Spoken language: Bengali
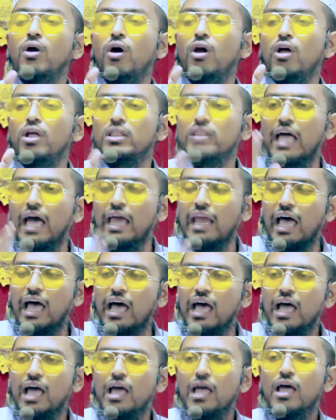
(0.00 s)
হলো তারা
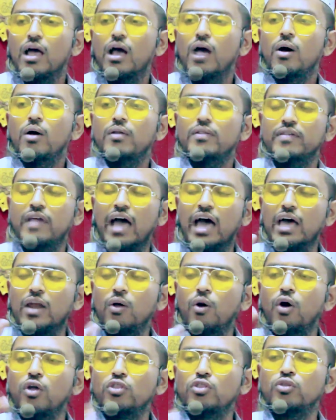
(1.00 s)
যার
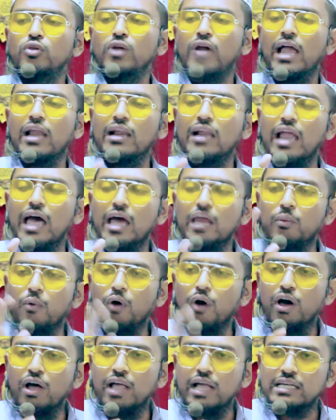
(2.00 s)
অন্তরে আল্লাহর
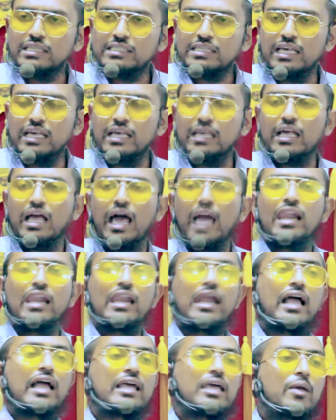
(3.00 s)
ভয় আছে
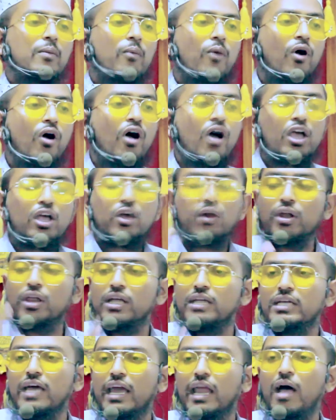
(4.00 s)
আল্লাহকে ভয় করে
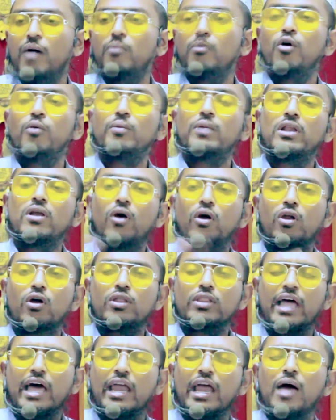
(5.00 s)
যারা মমিন হলো
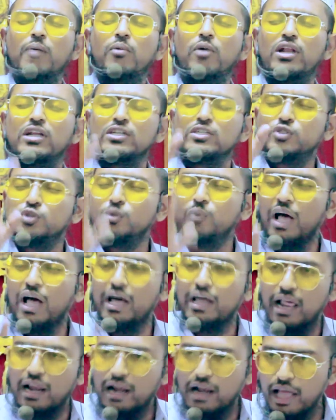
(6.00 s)
তারা বলেন
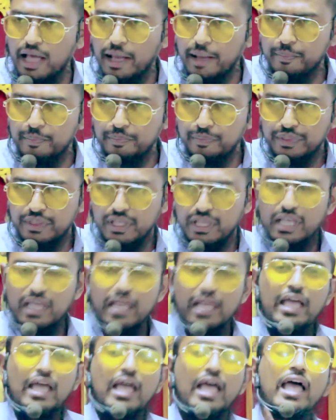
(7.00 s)
সুবাহান আল্লাহ
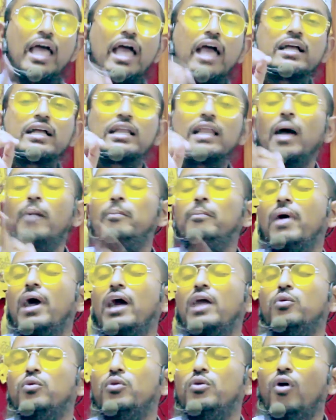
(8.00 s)
এক নাম্বার
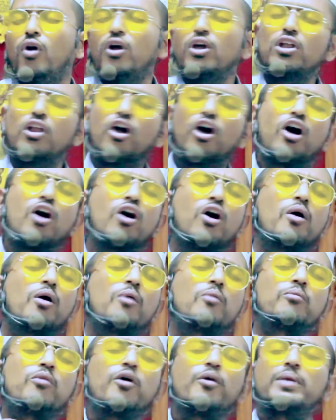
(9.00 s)
গুণ হইল
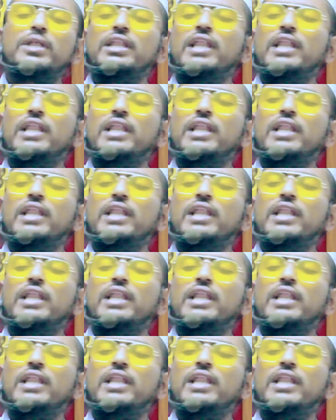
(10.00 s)
মমিন